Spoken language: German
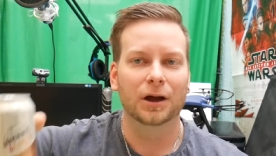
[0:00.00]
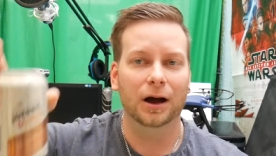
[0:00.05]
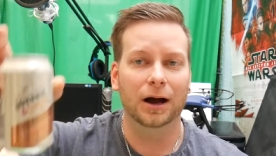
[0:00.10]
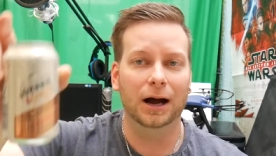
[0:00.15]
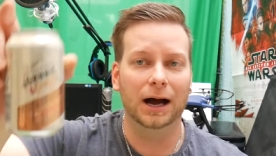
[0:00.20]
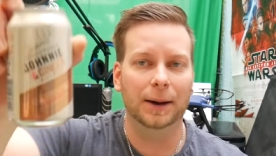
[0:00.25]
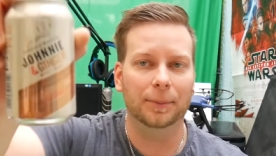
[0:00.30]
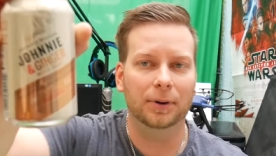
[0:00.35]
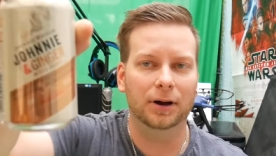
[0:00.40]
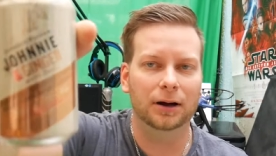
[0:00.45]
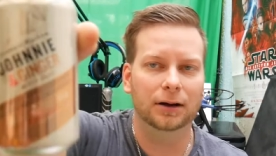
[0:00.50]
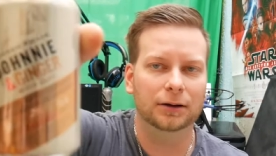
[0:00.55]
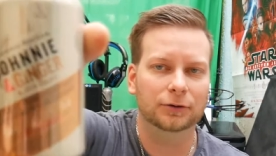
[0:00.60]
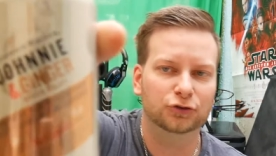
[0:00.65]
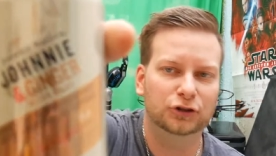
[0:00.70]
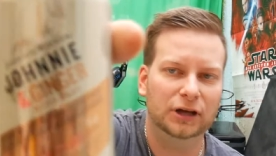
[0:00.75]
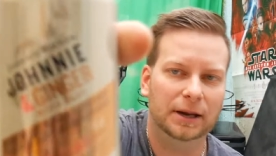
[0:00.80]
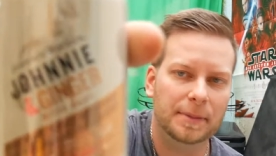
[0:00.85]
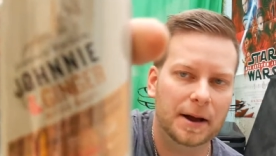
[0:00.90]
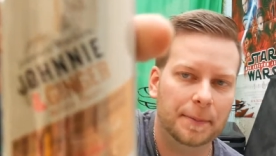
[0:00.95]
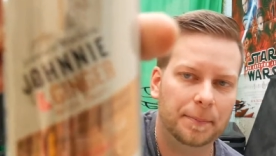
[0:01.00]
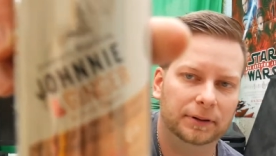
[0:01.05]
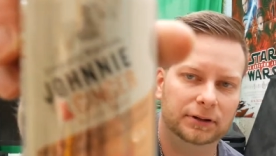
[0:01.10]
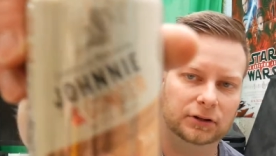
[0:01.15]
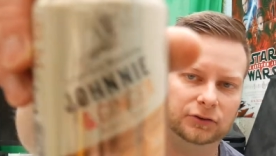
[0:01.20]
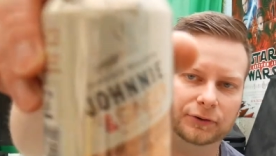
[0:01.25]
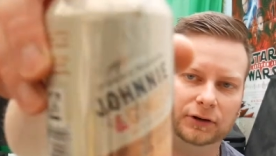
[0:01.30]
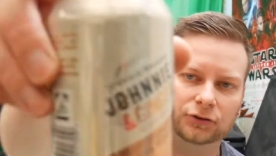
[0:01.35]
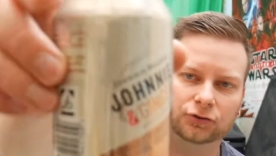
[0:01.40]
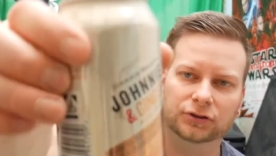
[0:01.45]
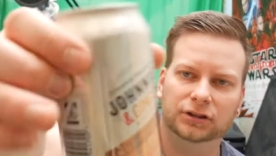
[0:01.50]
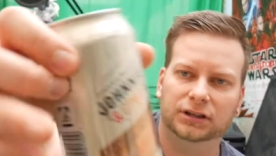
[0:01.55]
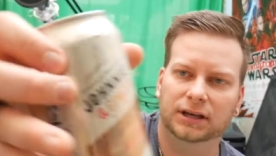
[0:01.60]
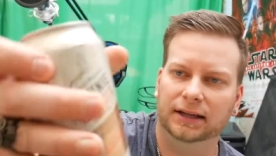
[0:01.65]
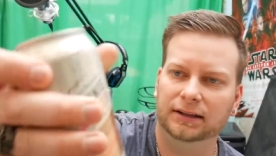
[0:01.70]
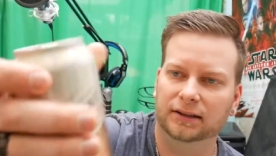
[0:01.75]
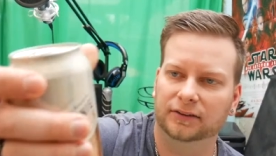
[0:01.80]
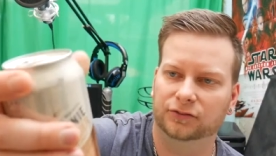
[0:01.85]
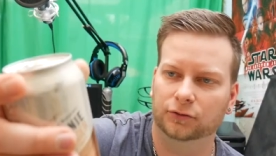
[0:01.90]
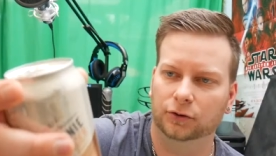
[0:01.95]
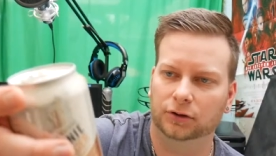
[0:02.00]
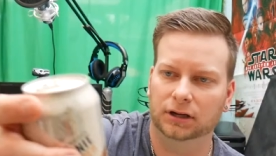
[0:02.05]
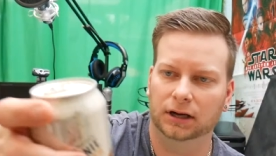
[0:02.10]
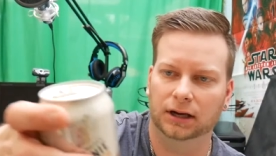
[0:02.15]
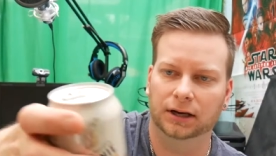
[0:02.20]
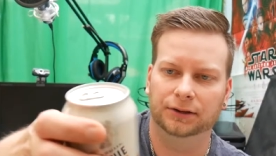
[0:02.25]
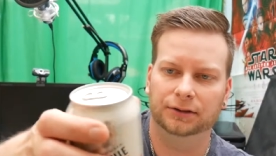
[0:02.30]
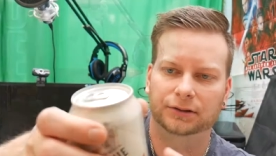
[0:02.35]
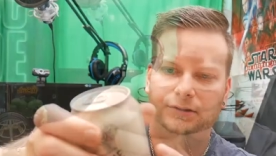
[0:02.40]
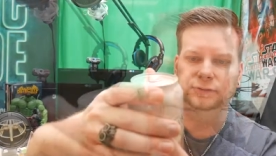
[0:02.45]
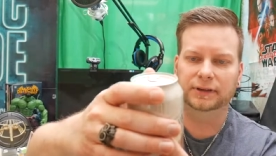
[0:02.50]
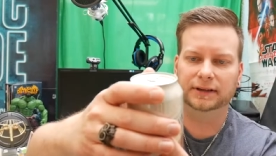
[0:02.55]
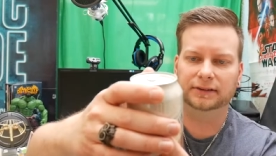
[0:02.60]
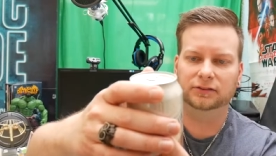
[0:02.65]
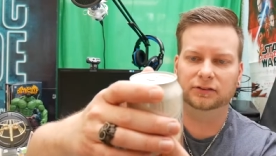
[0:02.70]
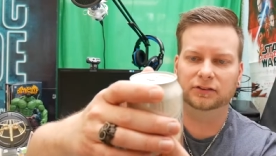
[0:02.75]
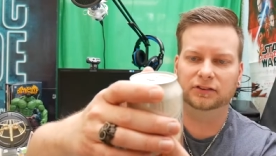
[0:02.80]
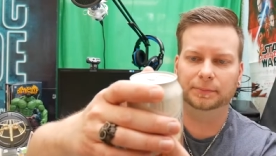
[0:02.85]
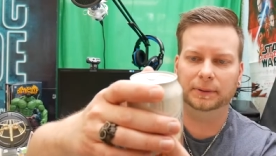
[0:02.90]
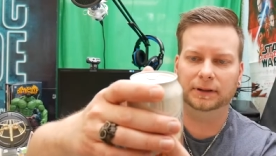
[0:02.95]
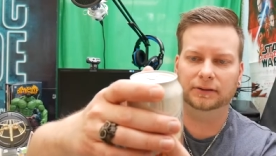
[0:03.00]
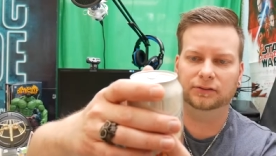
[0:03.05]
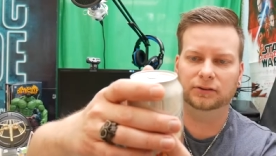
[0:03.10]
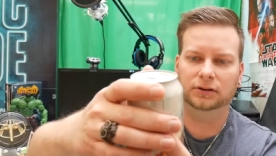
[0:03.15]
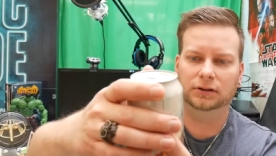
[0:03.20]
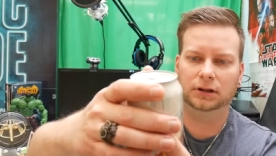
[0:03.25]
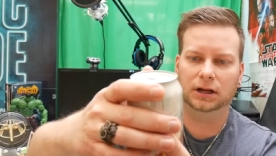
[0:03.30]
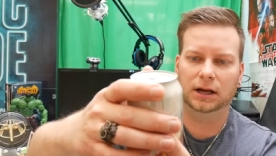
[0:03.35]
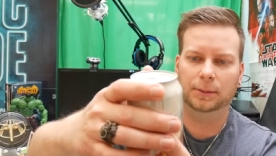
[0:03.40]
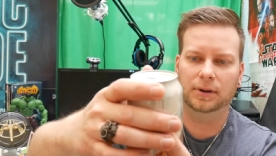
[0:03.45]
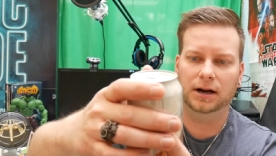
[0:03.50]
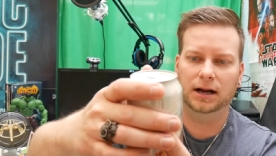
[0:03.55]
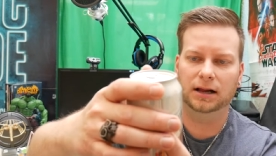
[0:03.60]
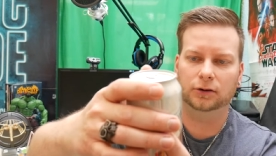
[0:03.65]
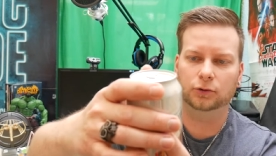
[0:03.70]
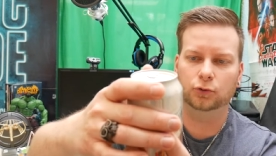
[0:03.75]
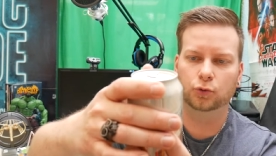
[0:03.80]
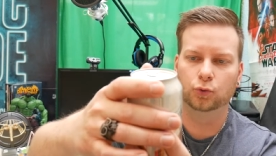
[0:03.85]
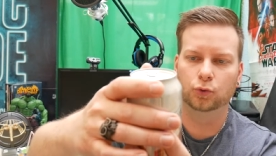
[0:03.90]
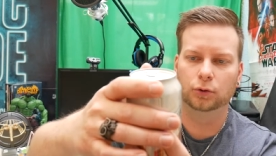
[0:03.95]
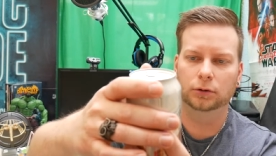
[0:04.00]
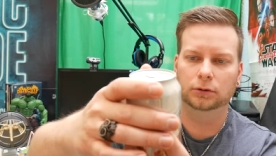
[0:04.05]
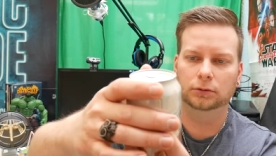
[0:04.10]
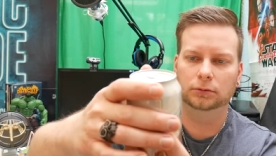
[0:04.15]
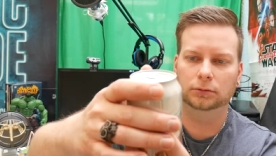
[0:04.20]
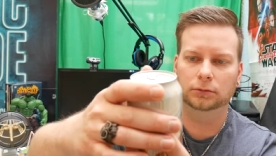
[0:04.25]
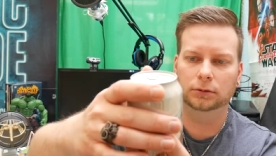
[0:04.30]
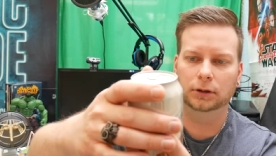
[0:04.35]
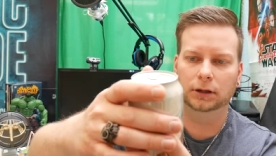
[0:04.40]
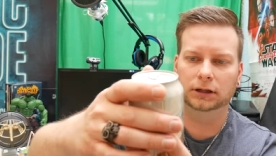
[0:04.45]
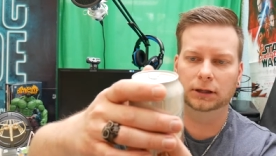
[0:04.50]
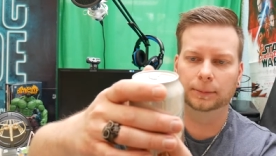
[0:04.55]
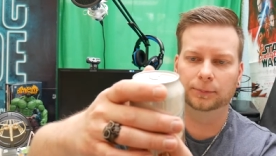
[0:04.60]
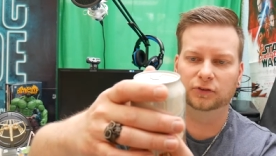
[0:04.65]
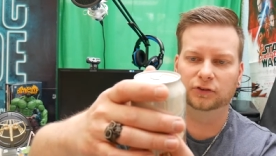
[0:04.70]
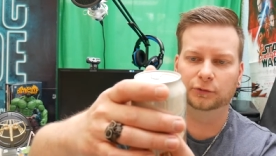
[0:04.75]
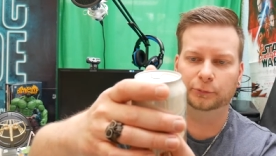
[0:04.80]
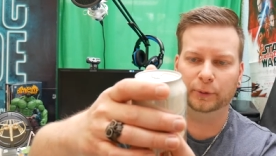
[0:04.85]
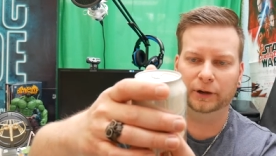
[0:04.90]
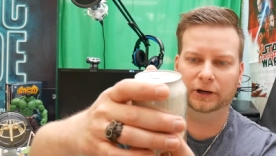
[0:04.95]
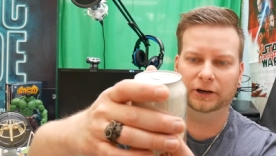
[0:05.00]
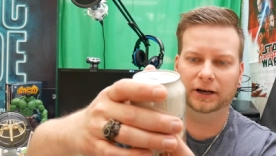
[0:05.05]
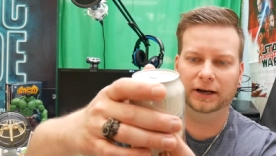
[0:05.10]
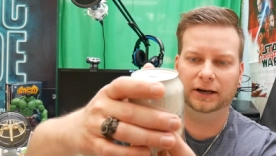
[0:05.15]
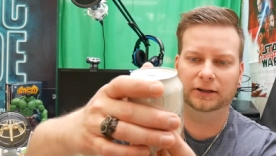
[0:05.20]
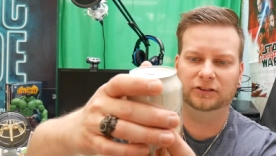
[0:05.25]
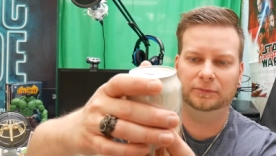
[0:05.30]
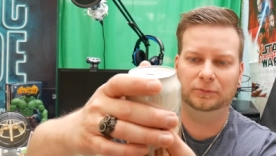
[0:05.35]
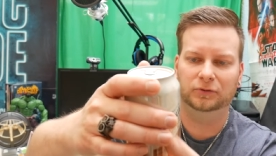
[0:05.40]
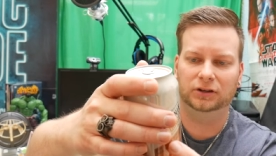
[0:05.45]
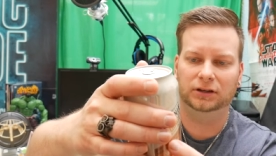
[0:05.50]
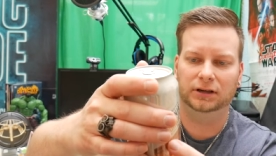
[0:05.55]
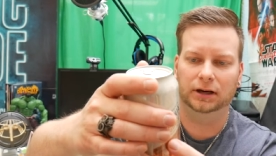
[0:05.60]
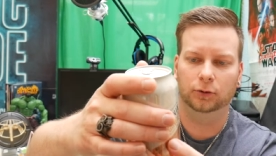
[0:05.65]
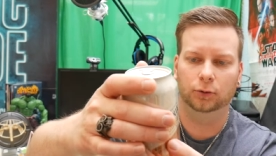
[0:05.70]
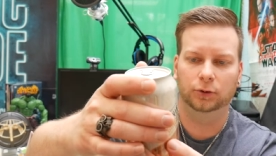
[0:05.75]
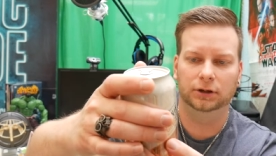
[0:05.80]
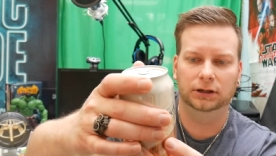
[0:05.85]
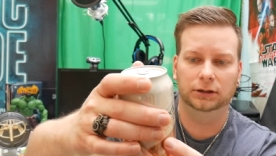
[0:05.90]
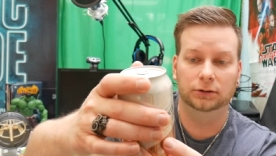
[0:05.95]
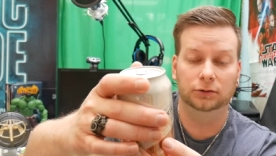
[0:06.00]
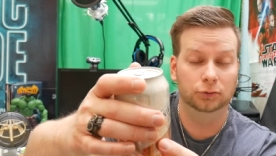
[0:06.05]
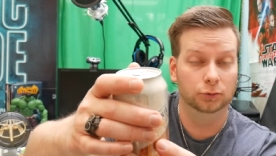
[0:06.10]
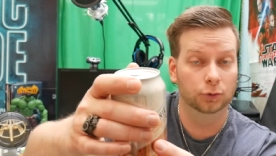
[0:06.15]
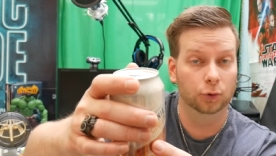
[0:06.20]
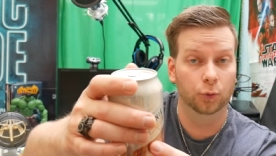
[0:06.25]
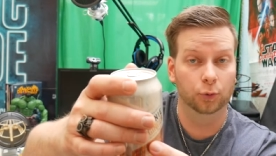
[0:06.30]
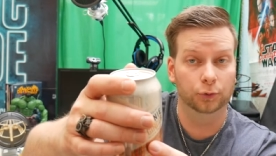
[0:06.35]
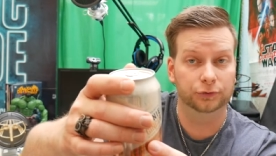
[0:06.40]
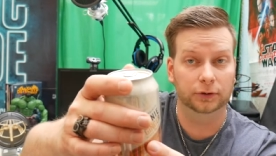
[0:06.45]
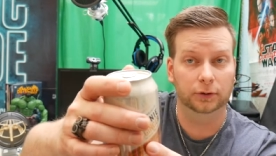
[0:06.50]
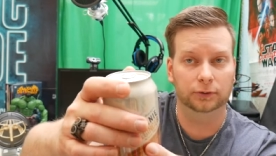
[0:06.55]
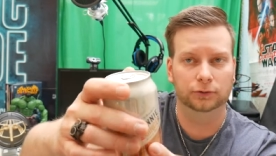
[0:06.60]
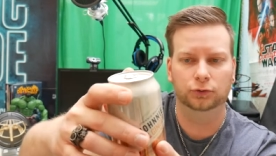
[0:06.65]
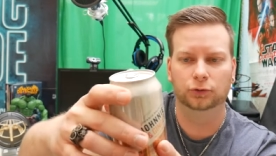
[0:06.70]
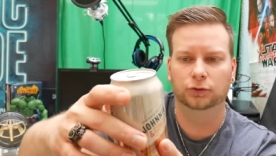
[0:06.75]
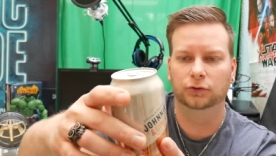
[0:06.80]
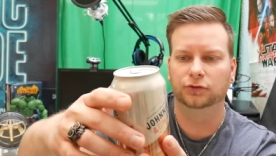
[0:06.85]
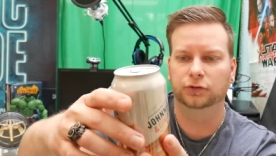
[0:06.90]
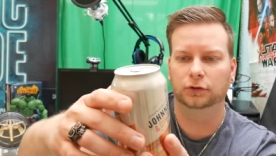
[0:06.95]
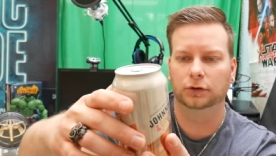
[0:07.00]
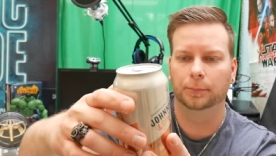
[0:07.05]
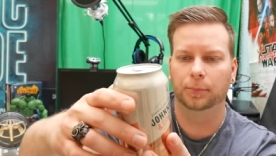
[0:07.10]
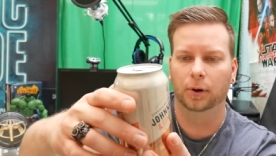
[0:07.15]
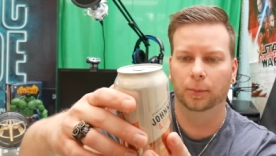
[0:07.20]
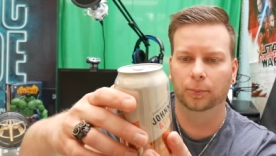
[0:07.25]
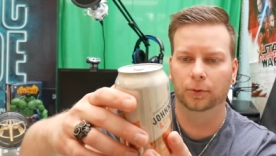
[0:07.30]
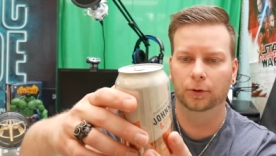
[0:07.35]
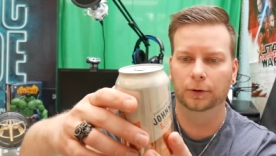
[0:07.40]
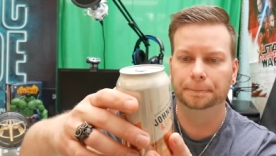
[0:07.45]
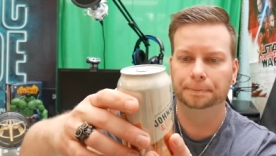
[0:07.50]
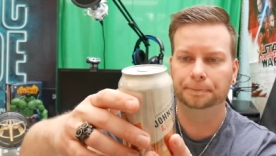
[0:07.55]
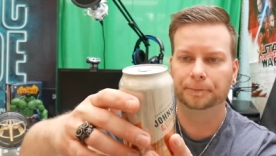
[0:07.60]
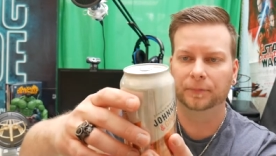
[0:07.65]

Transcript: Aber da macht man nichts falsch und ich kenne das noch gar nicht. 26 Gramm Alkohol ergibt 271 Kalorien. Jo, ist ja natürlich eine Zuckerbombe.